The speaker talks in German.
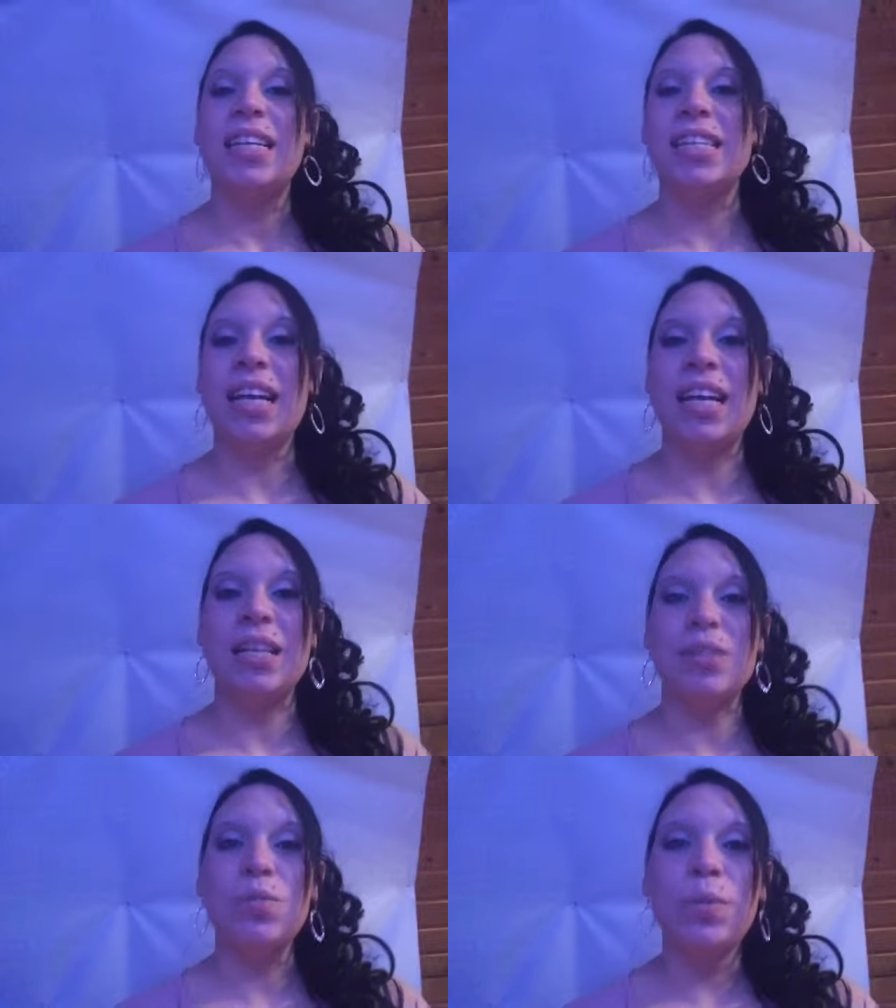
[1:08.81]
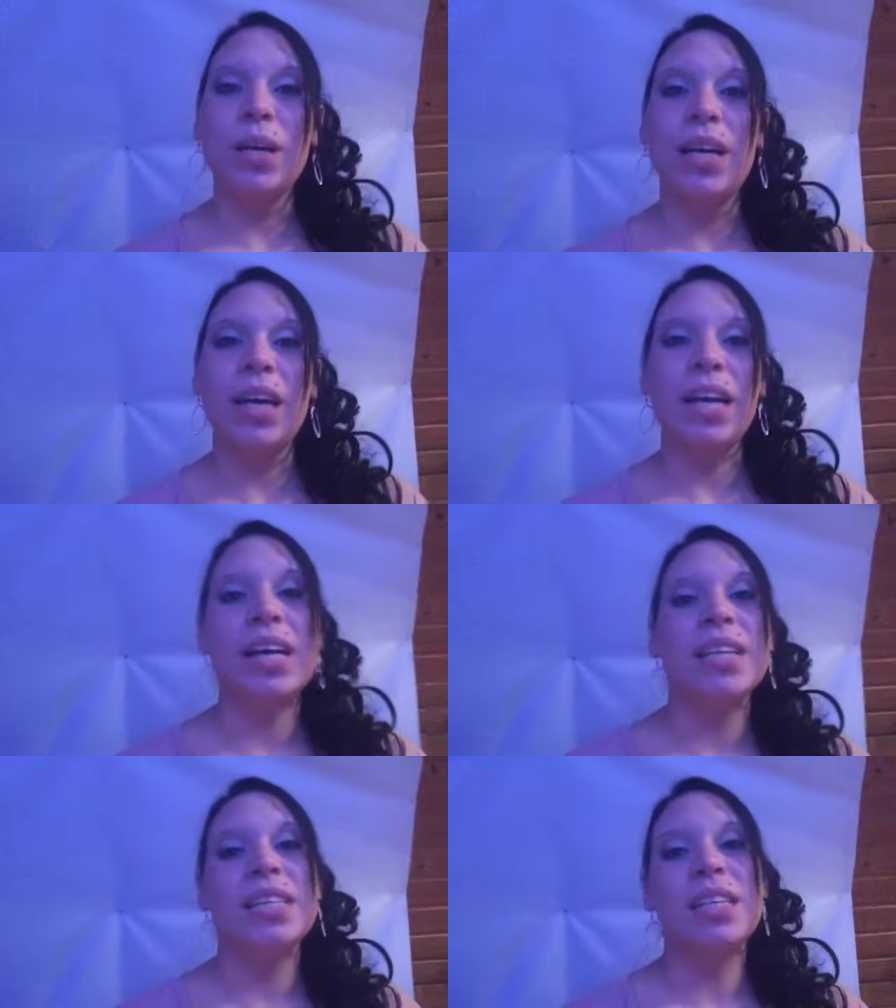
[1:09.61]
Das kann er super. Er
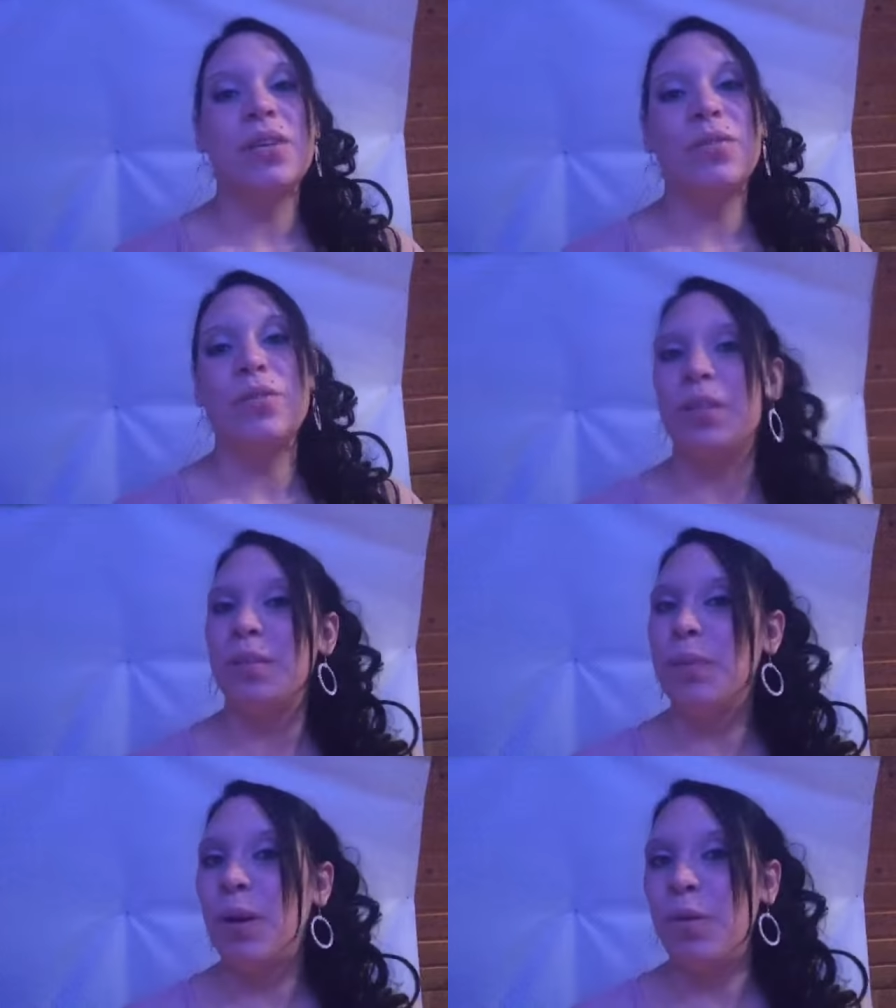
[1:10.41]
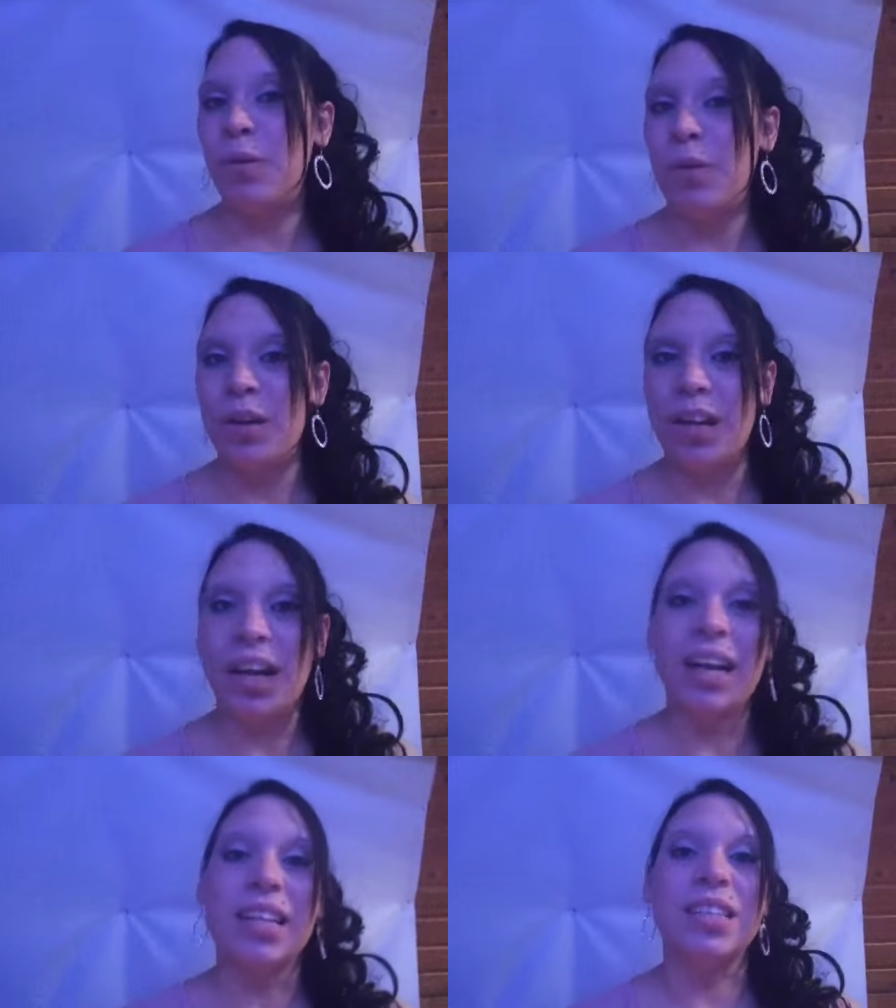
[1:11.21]
kann sich auf den Bauch rollen, er
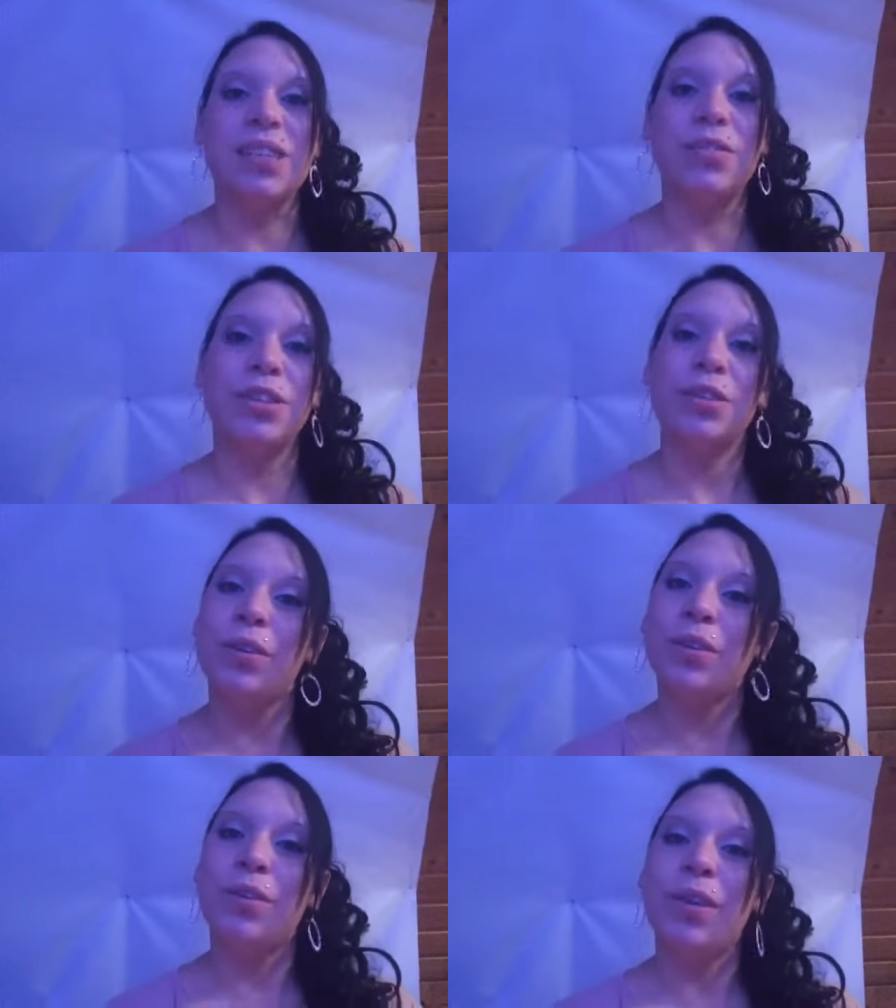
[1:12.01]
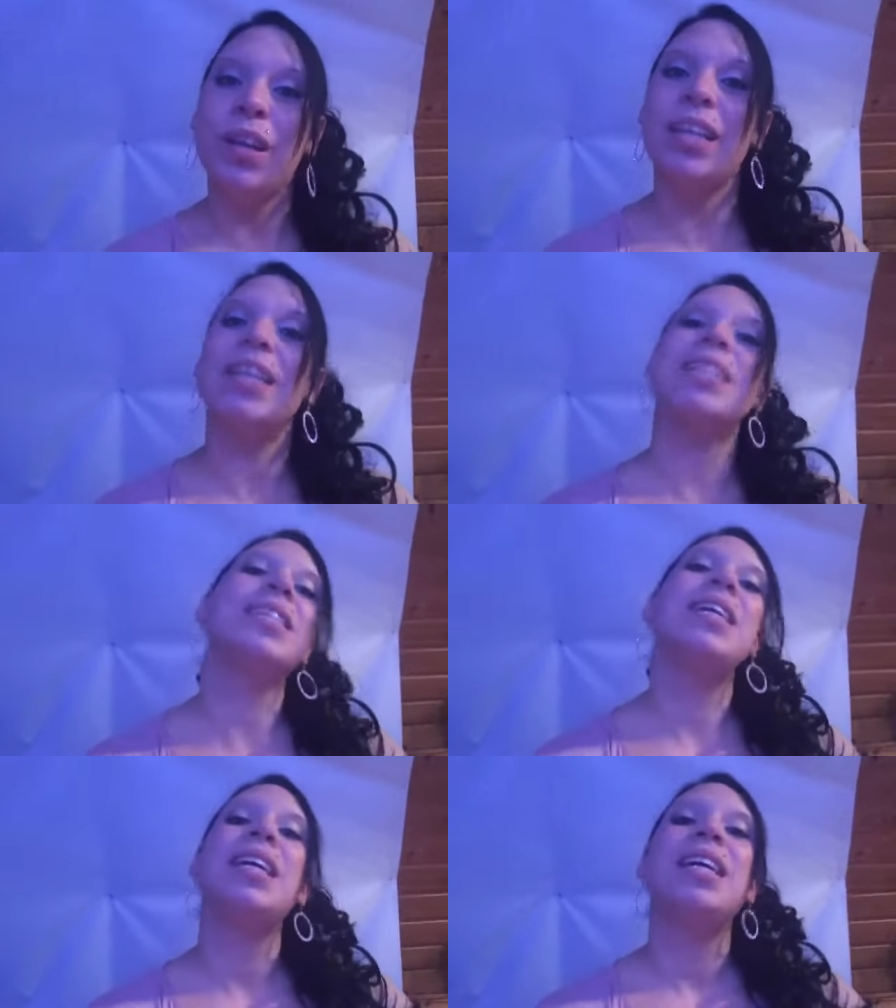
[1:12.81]
kann sich auf den Rücken rollen.
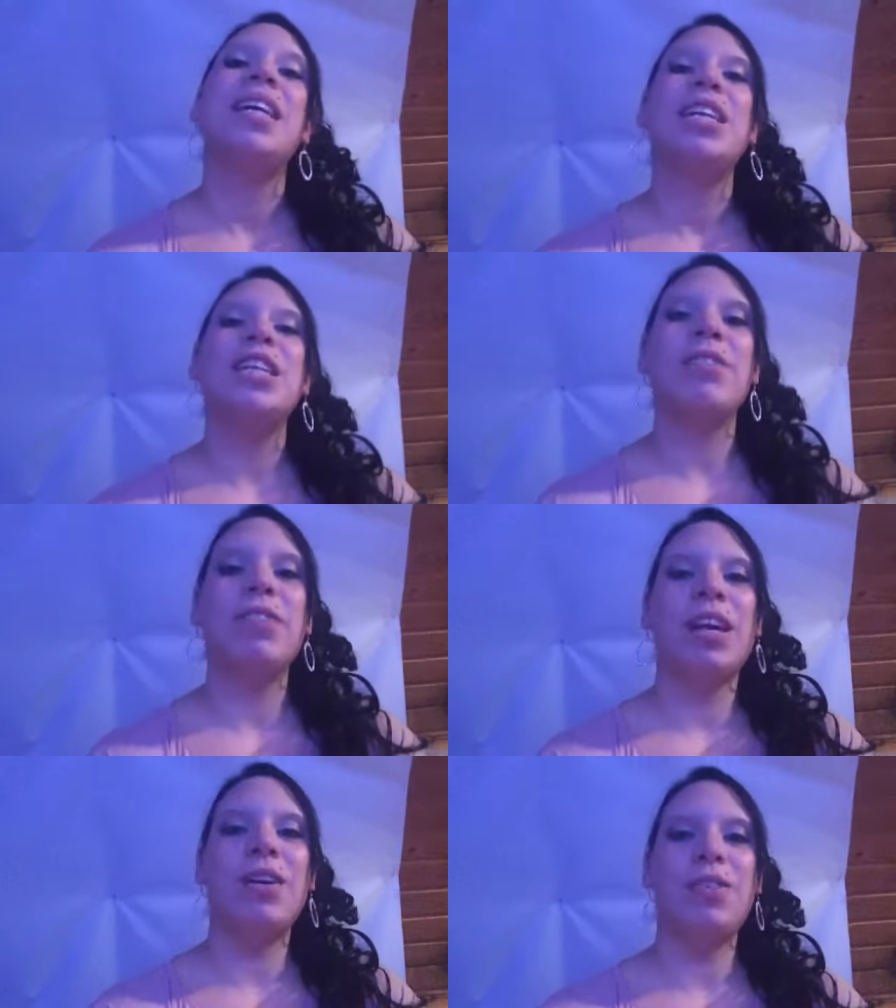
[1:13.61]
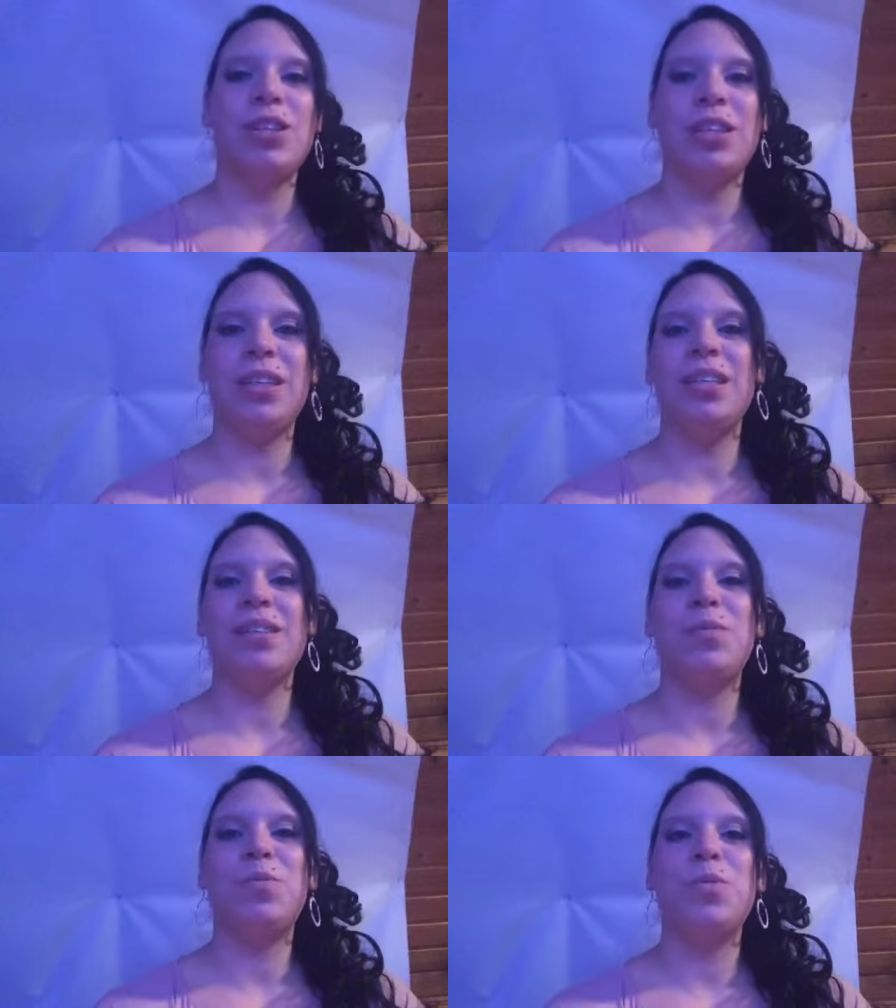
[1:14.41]
Das schafft er auch schon
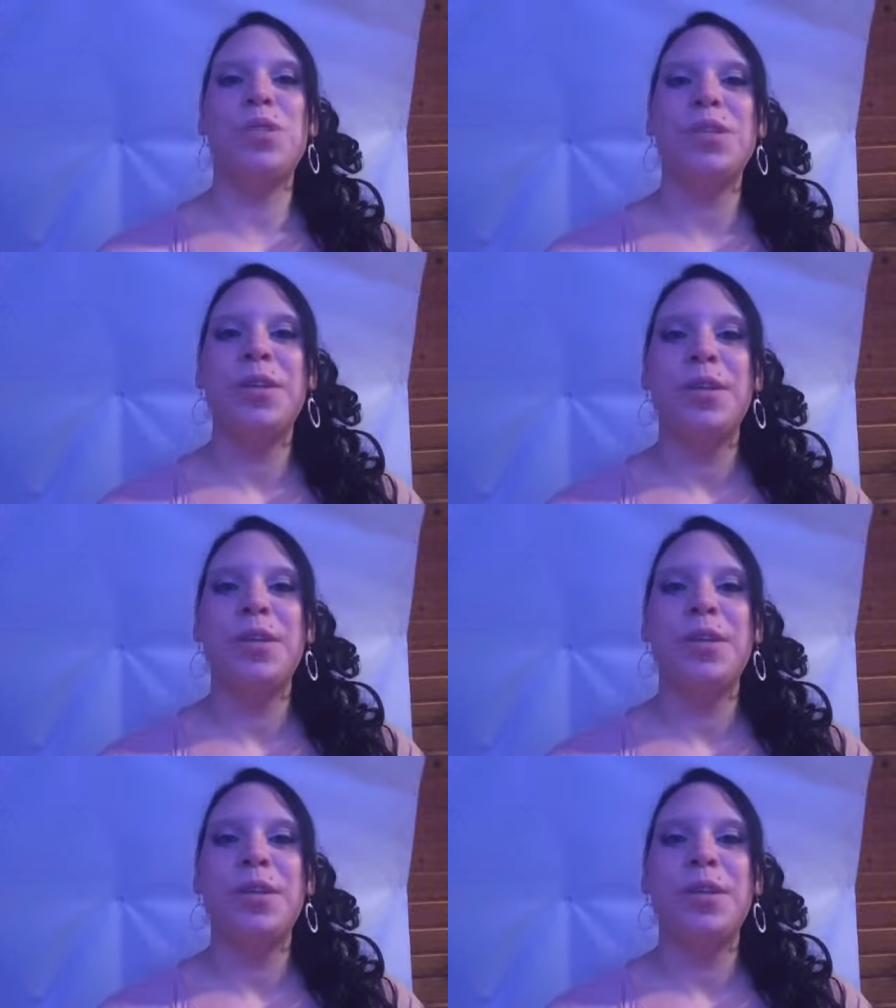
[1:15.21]
ganz gut.